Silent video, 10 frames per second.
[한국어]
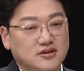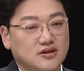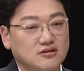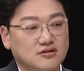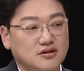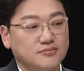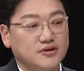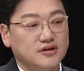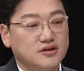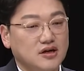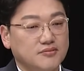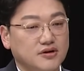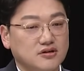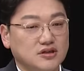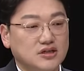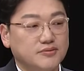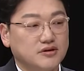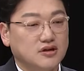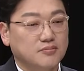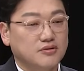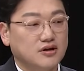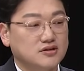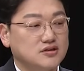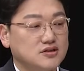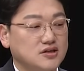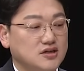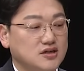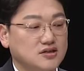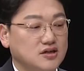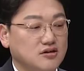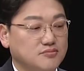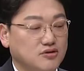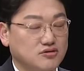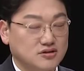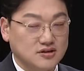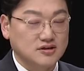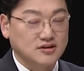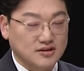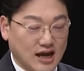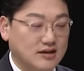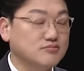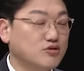저는 그런 면에서라면 이재명 대표라든지 뭐 나름